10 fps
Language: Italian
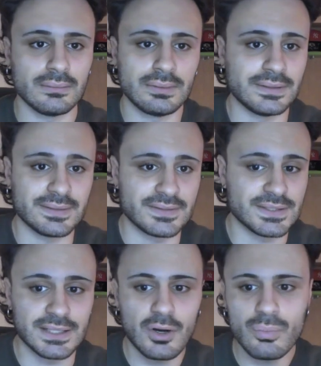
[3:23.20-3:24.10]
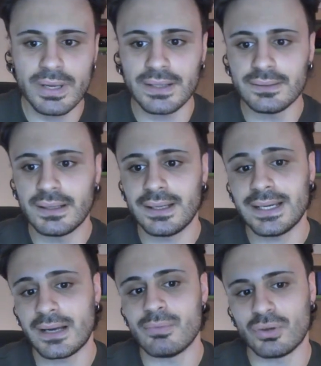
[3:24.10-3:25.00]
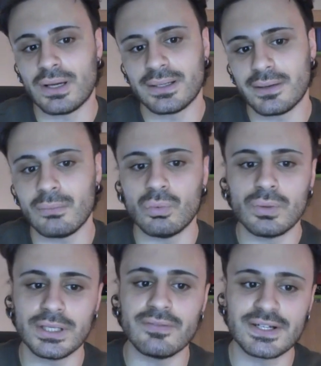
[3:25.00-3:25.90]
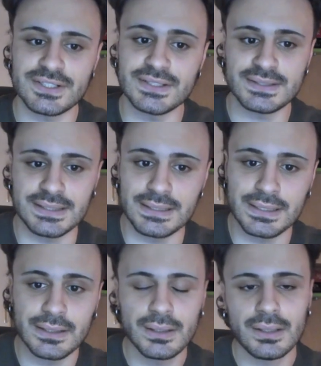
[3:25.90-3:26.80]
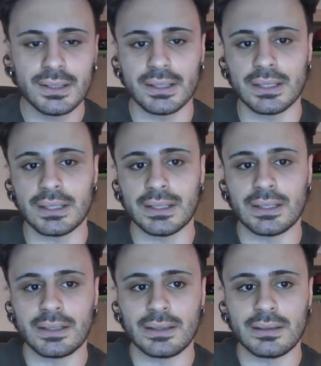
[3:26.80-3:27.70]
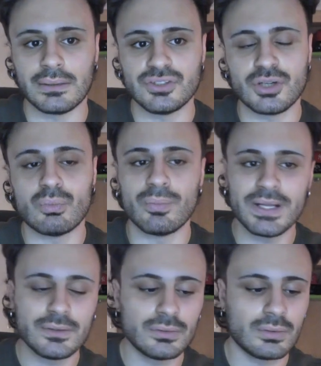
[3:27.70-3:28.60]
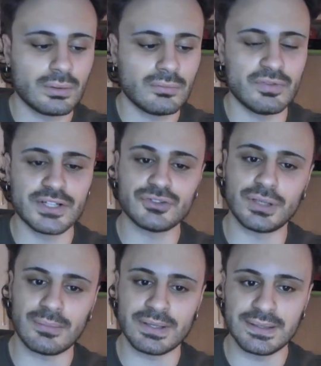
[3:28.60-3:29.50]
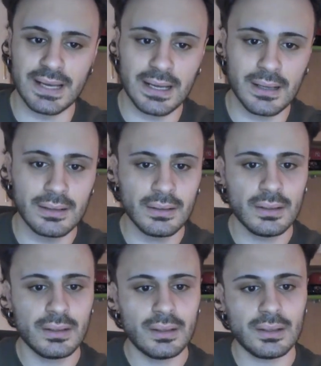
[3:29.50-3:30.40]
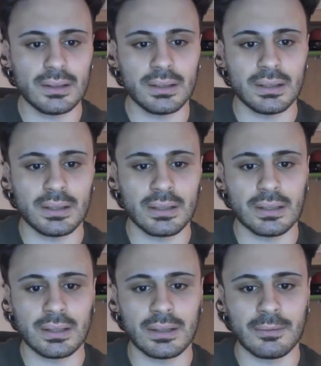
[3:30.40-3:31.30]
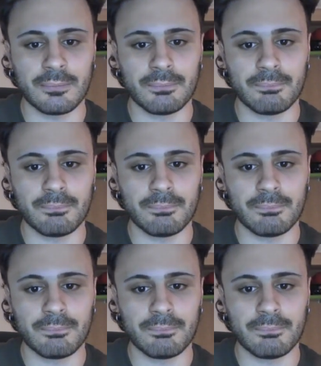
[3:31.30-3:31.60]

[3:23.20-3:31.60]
l'intensità aumenta e cambiano anche comunque i diversi stili. Eh, c'è un momento verso la metà eh,